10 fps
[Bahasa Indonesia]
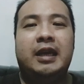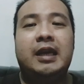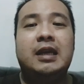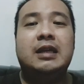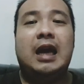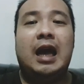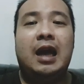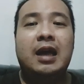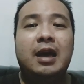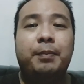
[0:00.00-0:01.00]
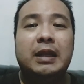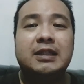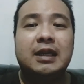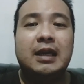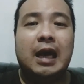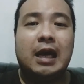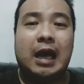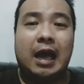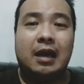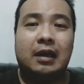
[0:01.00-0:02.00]
hingga pencegah
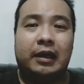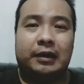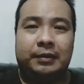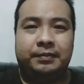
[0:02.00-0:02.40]
kanker.